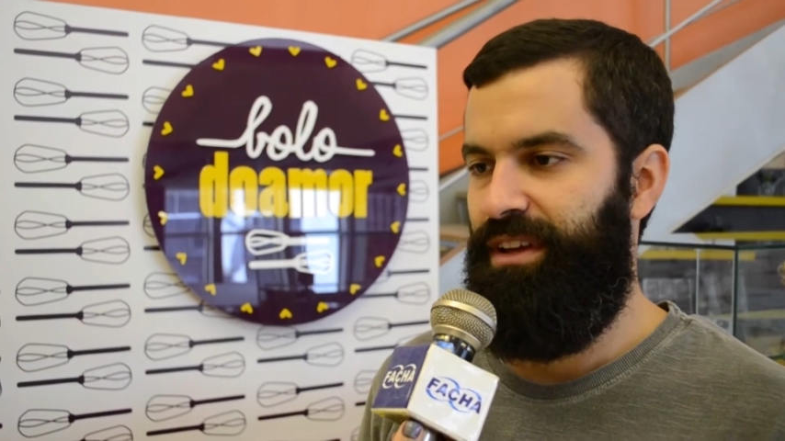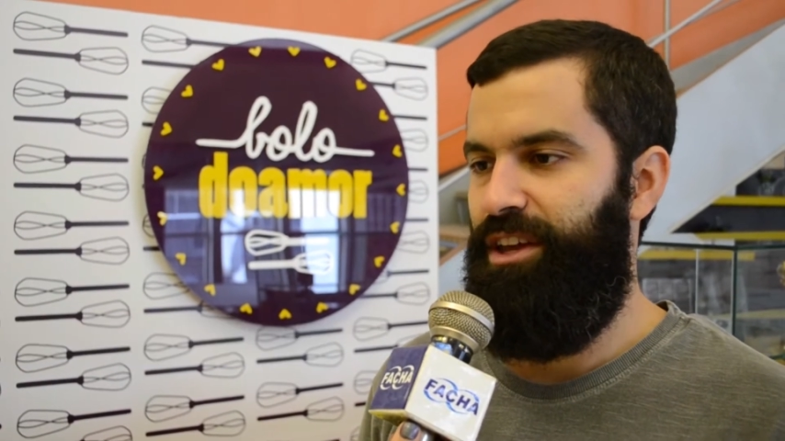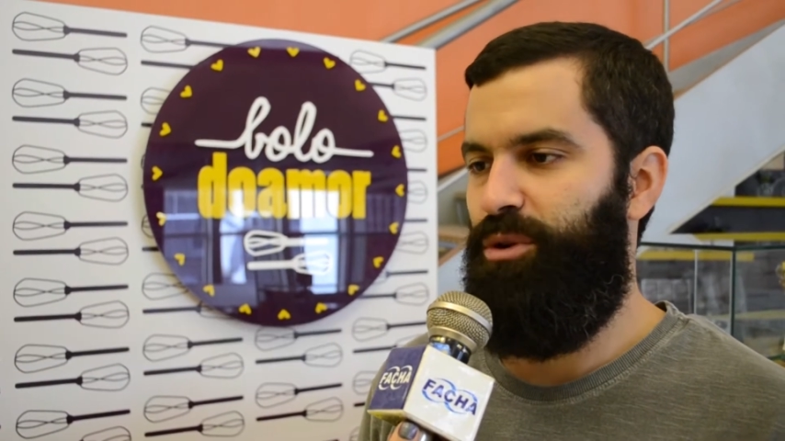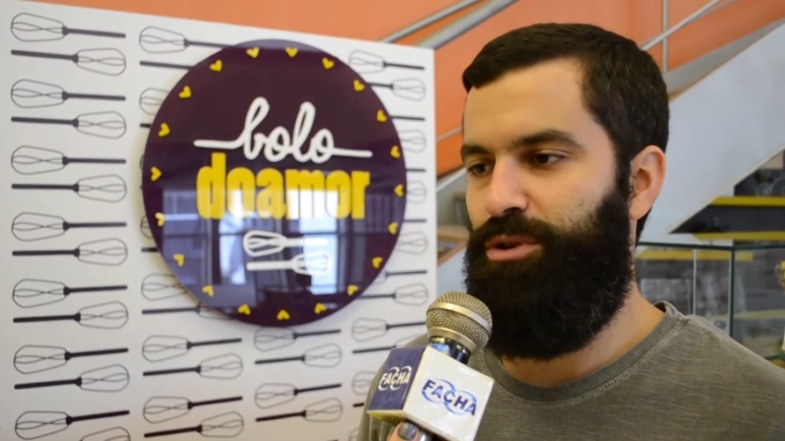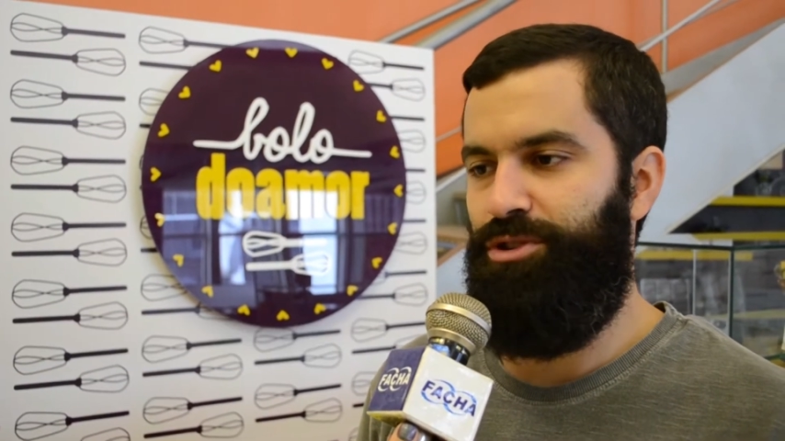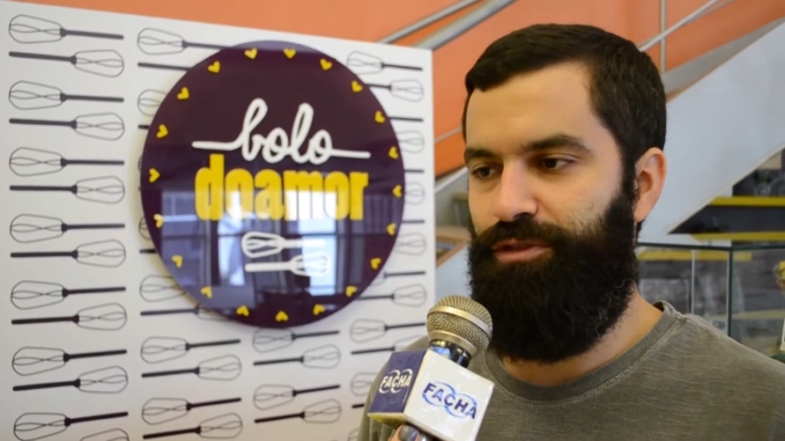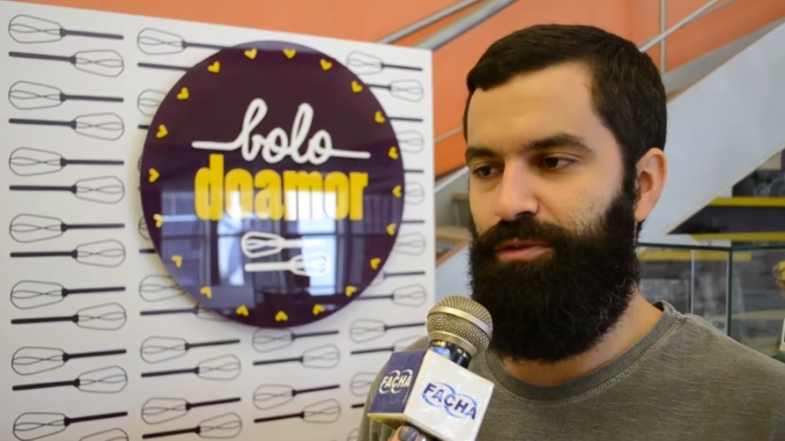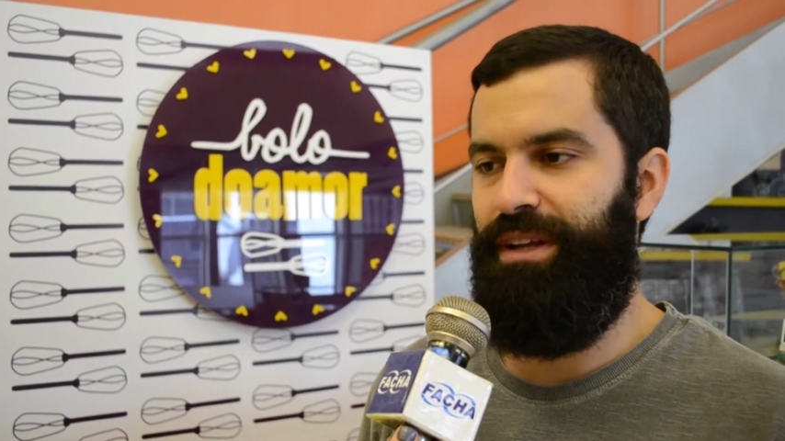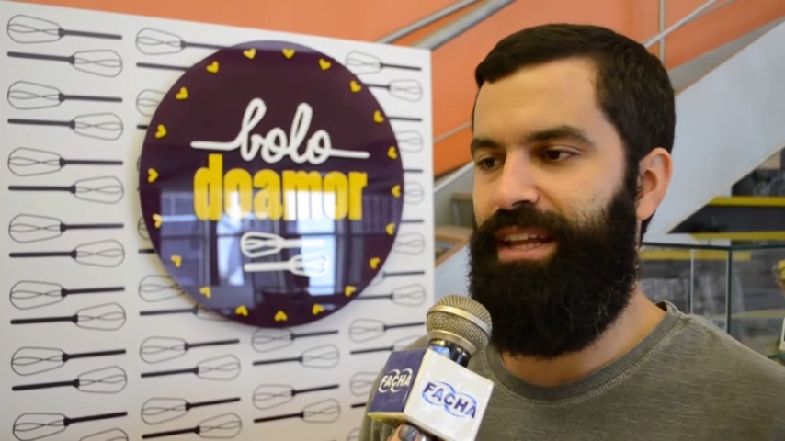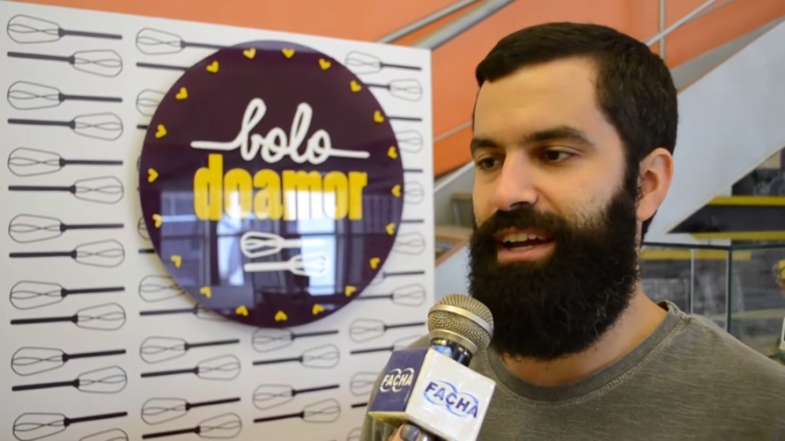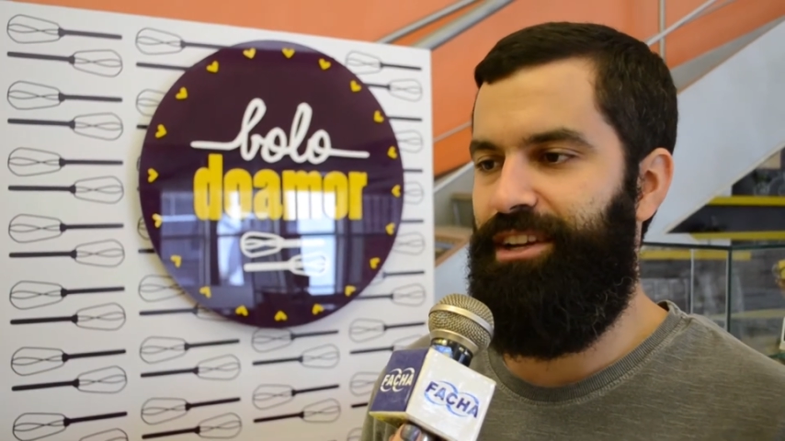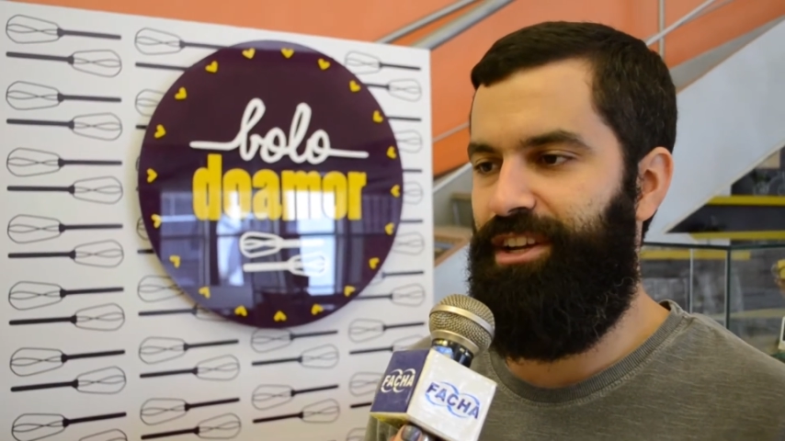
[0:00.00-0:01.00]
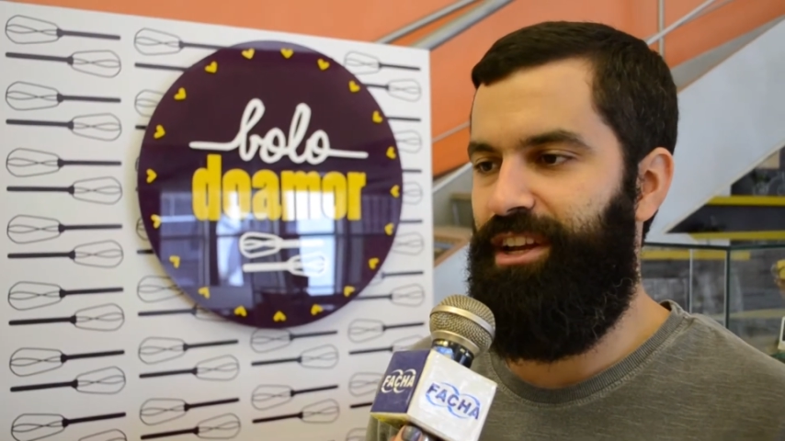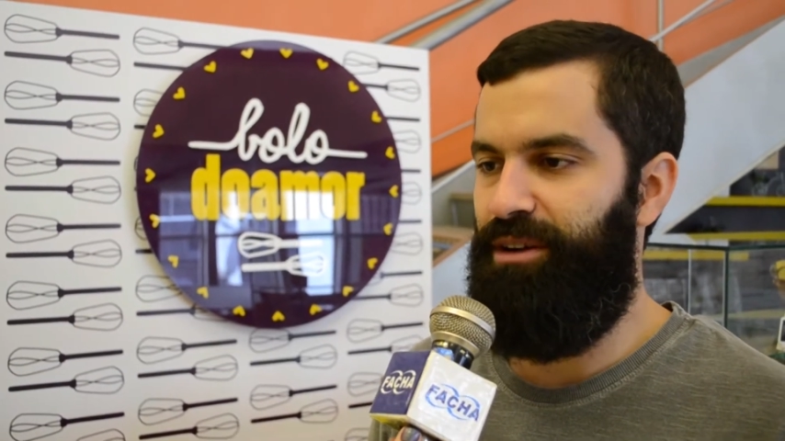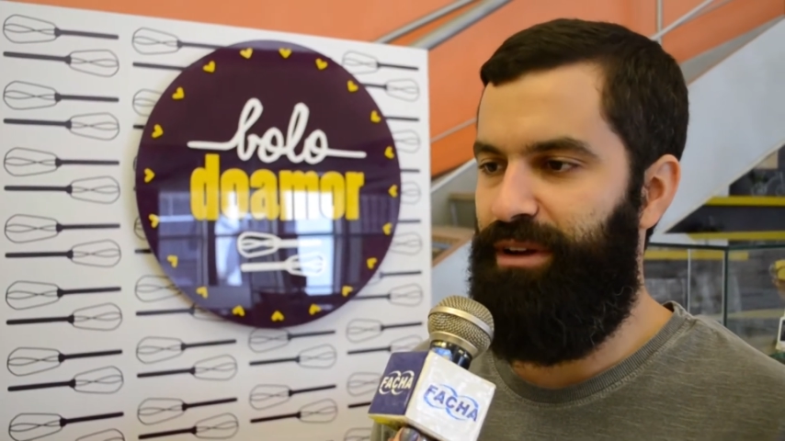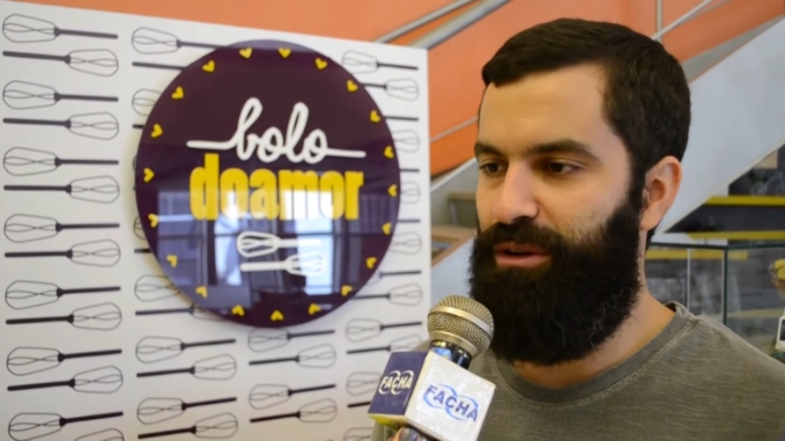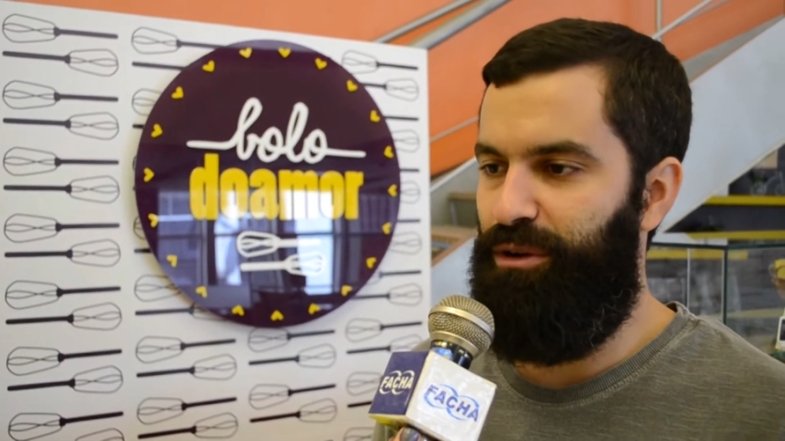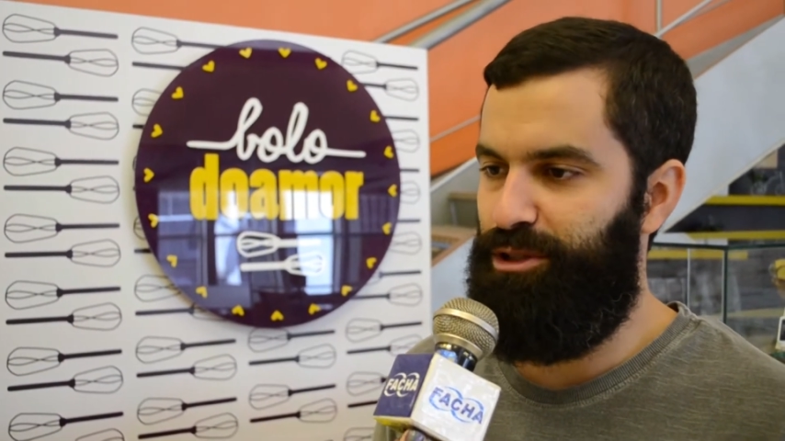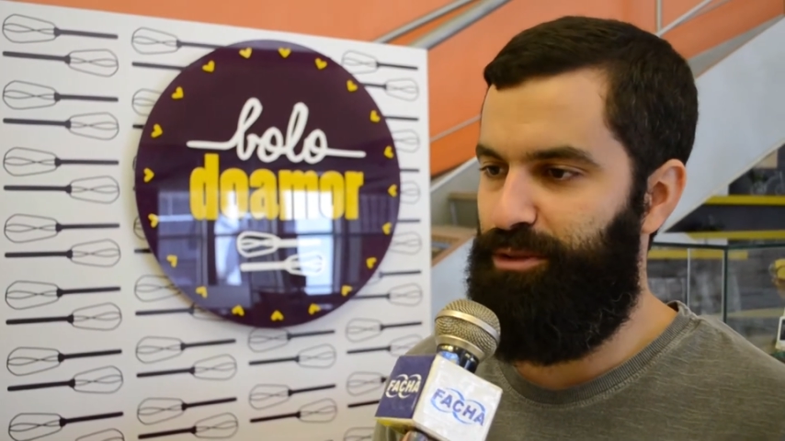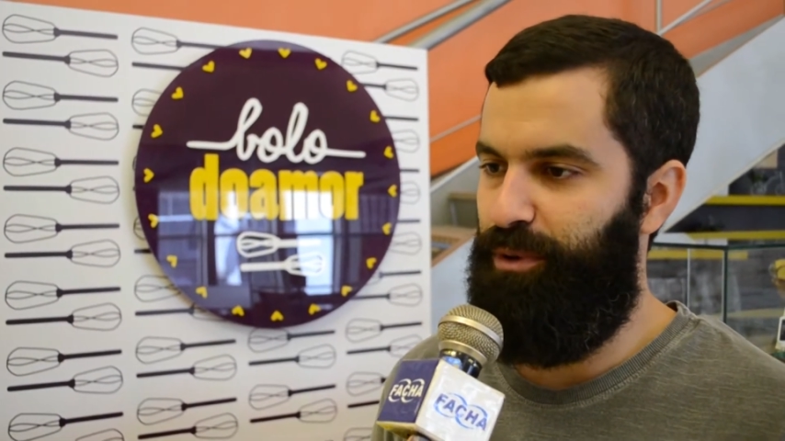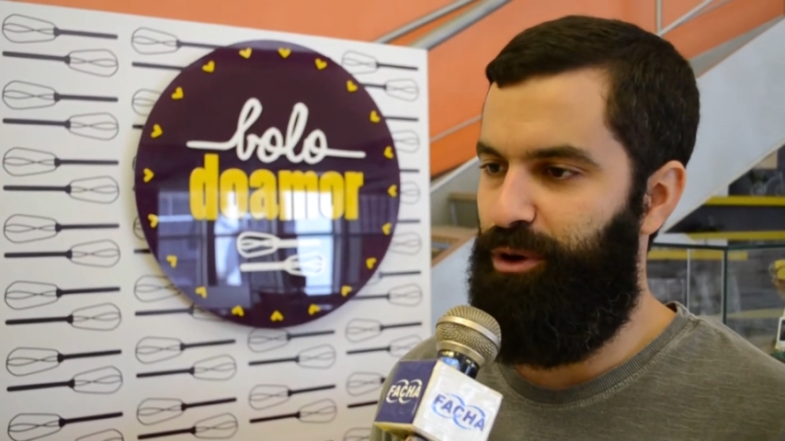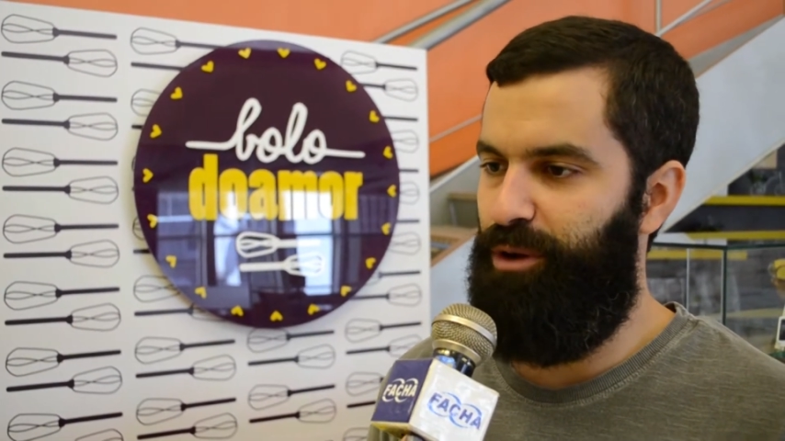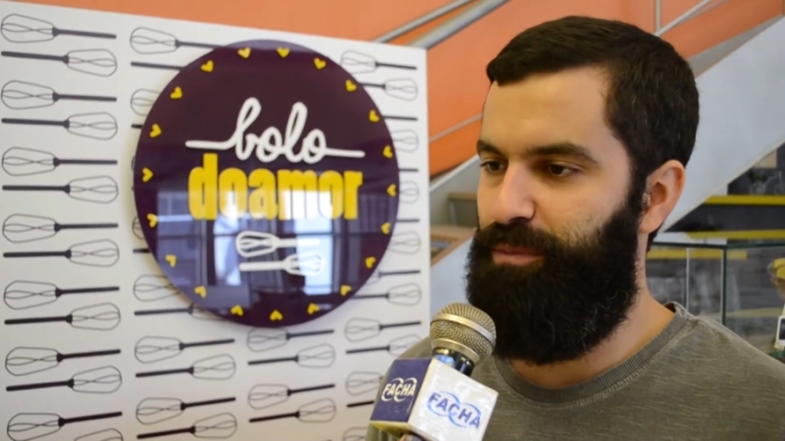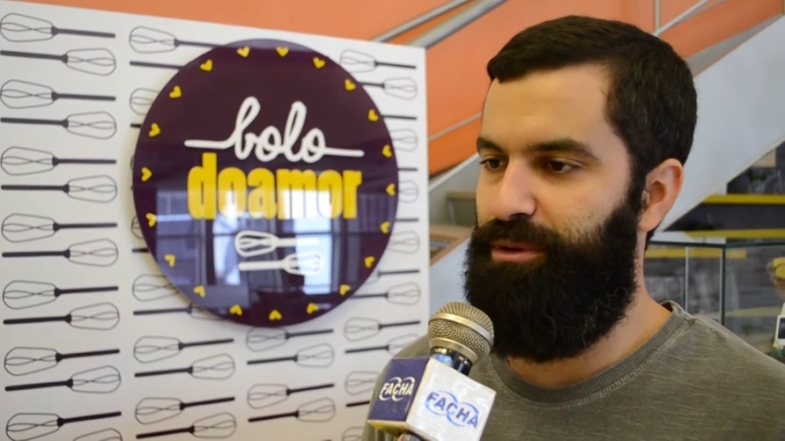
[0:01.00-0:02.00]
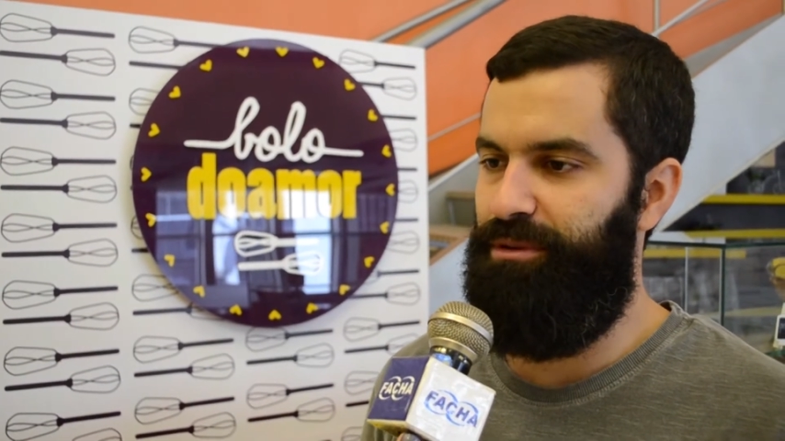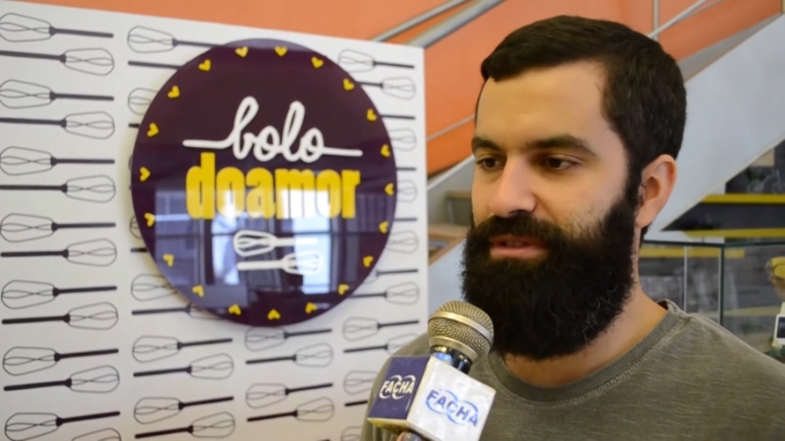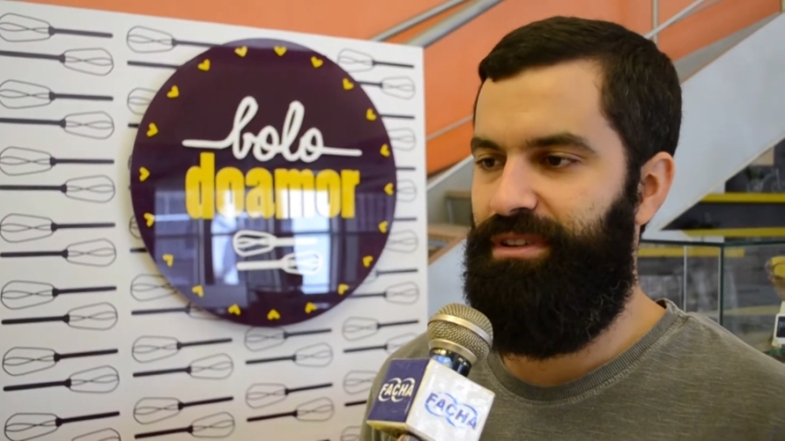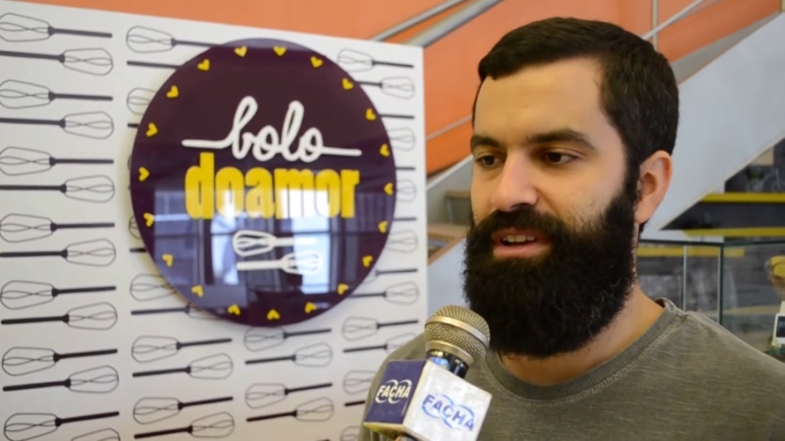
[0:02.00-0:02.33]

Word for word: e quando eu tive uma ideia de criar um negócio próprio,